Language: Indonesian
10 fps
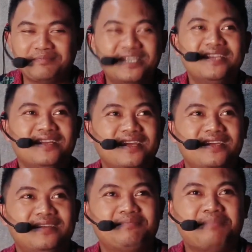Begini,
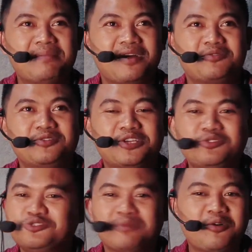memang no
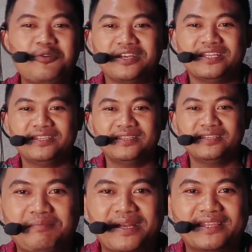itu cuma ngoni.
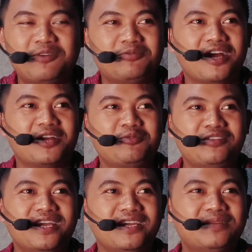Mar tahu ndak
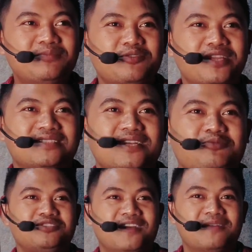dunia ini punya
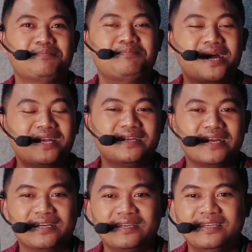satu cara
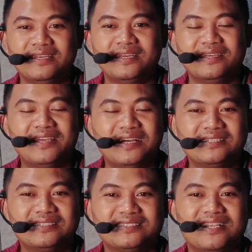pandang
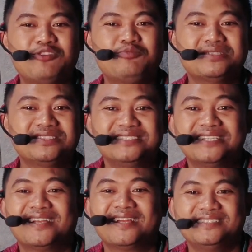yang selalu
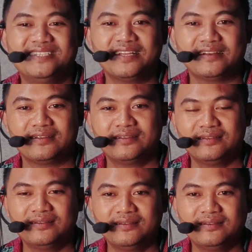mengeneralisir
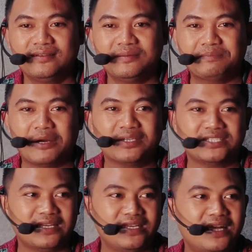
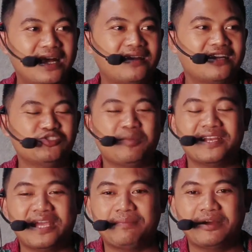bahwasannya karena
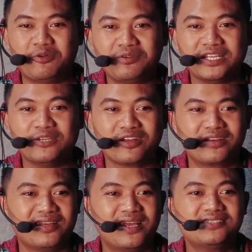cuma lihat pangoni
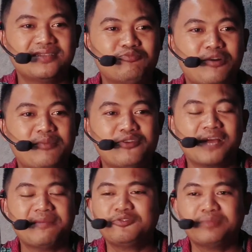orang nilai semua pemuda
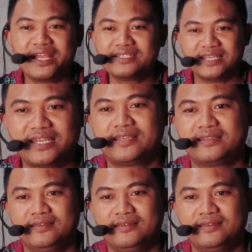Gemini itu brengsek